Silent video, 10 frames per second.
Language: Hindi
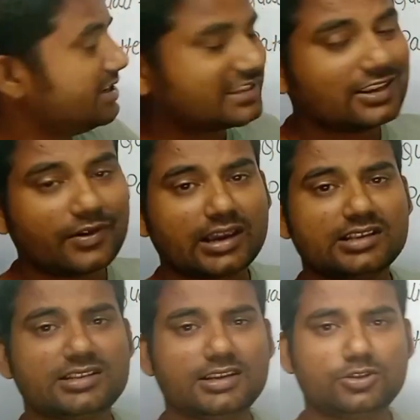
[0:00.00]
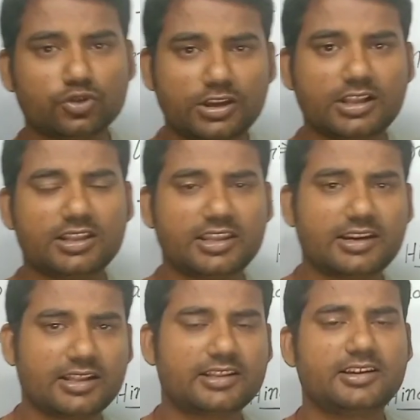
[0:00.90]
इसकी वैकेंसी जो निकली थी
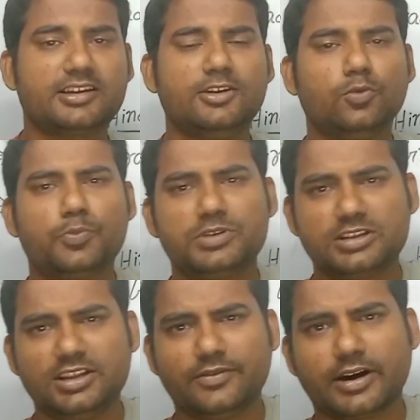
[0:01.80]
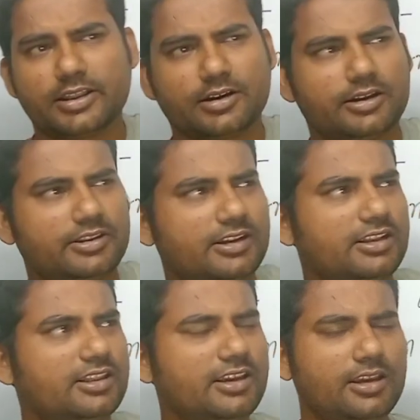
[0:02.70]
क्लर्क की वो पिछली बार
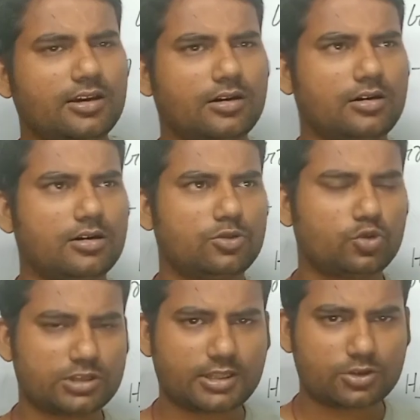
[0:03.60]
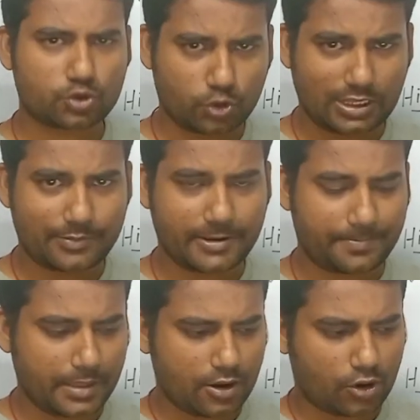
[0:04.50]
निकली थी 2016 में
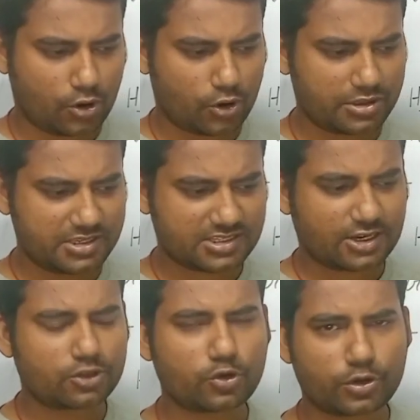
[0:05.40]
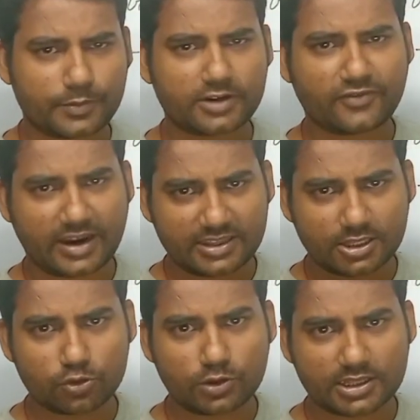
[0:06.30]
और इसका रिक्रूटमेंट
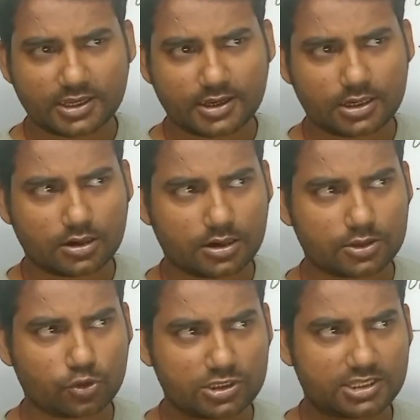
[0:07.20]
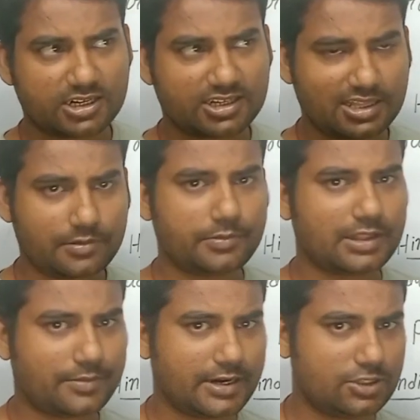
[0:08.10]
फाइनल हुआ था 2018 में
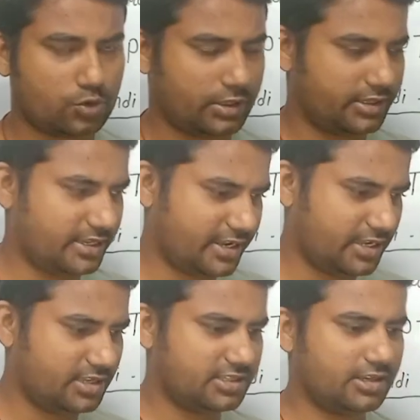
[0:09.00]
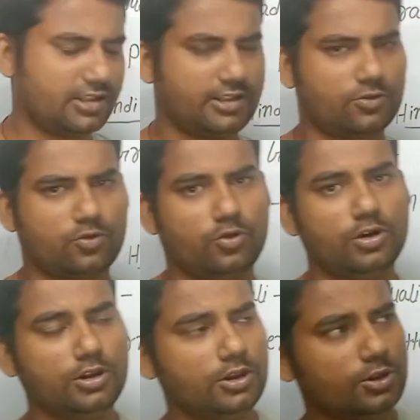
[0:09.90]
मेरा भाई ज्वाइन किया है इसी क्लर्क को
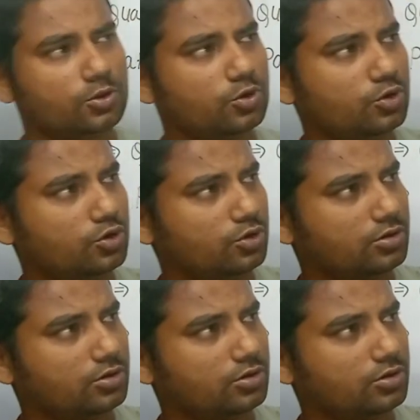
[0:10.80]
तो